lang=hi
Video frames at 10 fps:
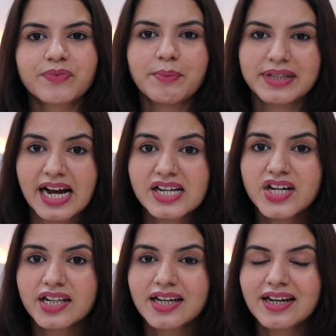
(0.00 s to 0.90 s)
बताए
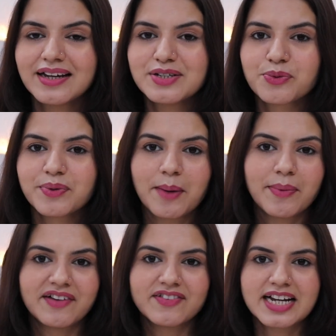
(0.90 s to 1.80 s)
जाते हैं जो भी
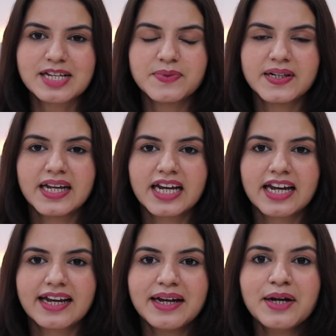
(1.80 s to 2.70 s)
आप एडवर्टाइजमेंट
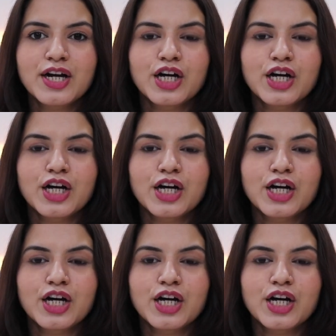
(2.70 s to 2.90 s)
देखेंगे